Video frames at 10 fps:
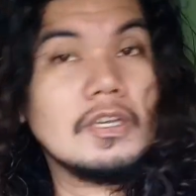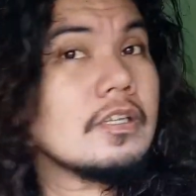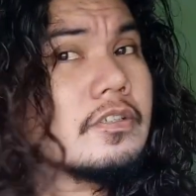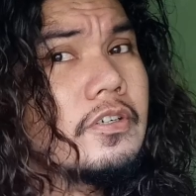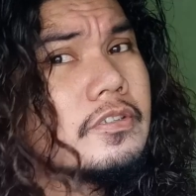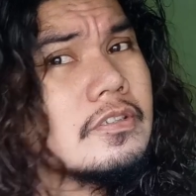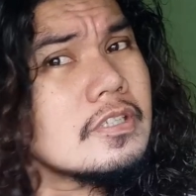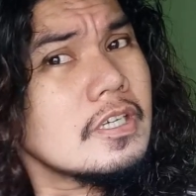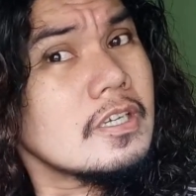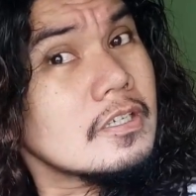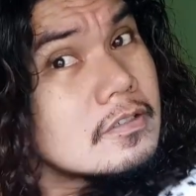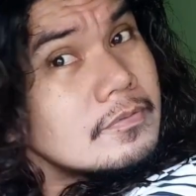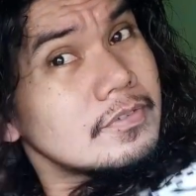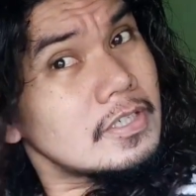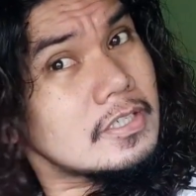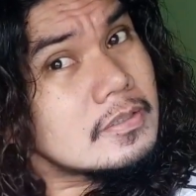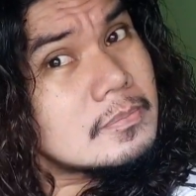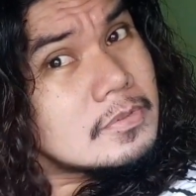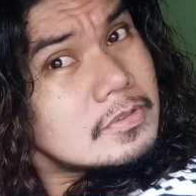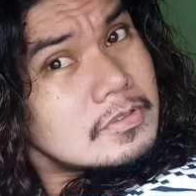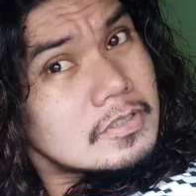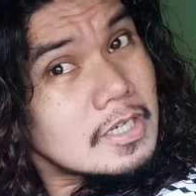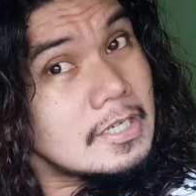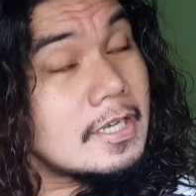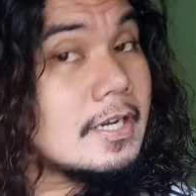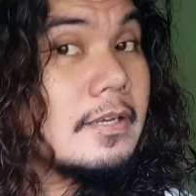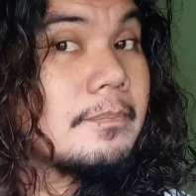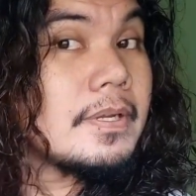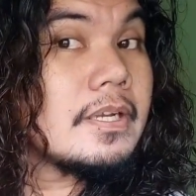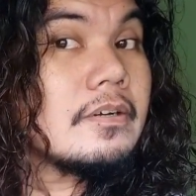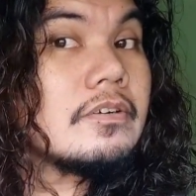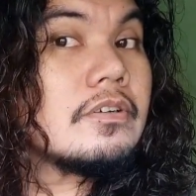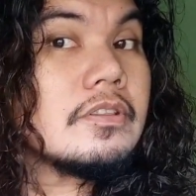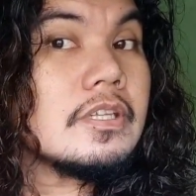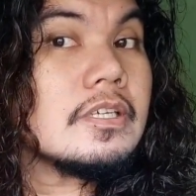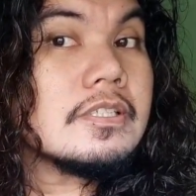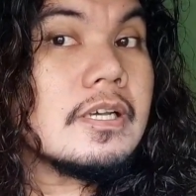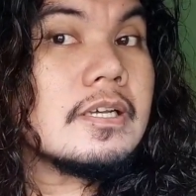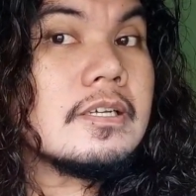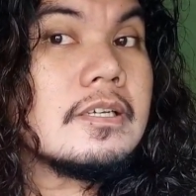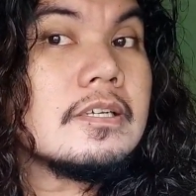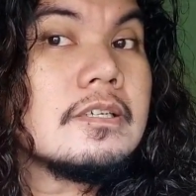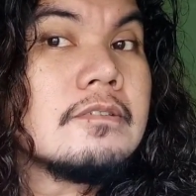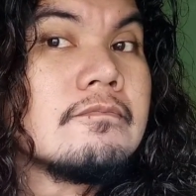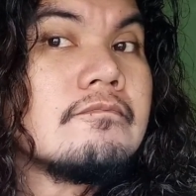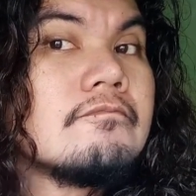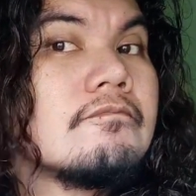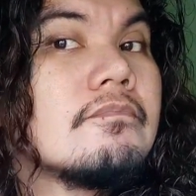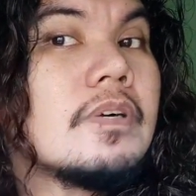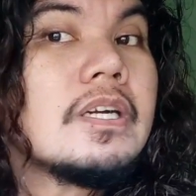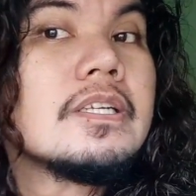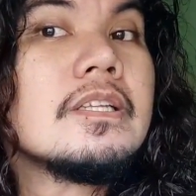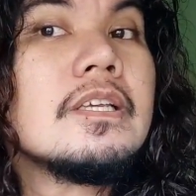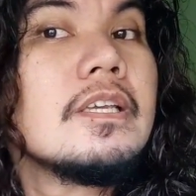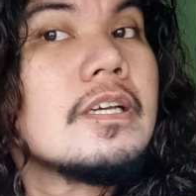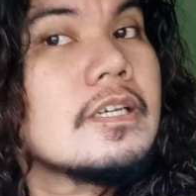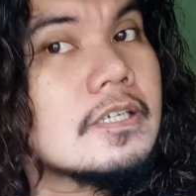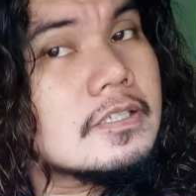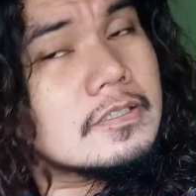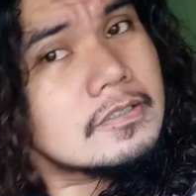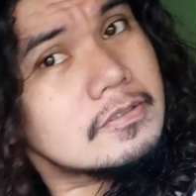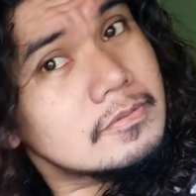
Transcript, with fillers: Saan konti, kung feeling mo, kailangan pa ng konti sa part na yan.